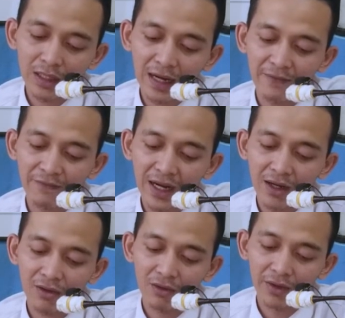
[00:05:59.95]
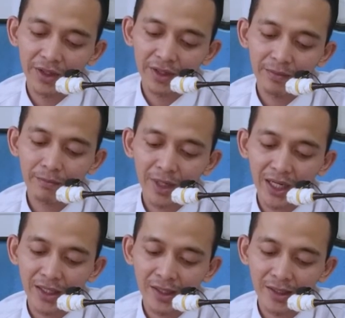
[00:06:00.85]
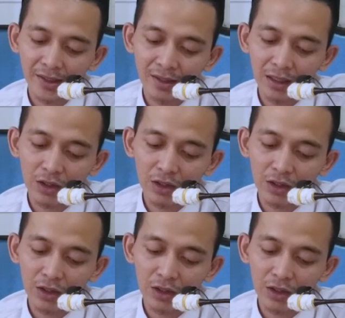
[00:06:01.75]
nafakoe eman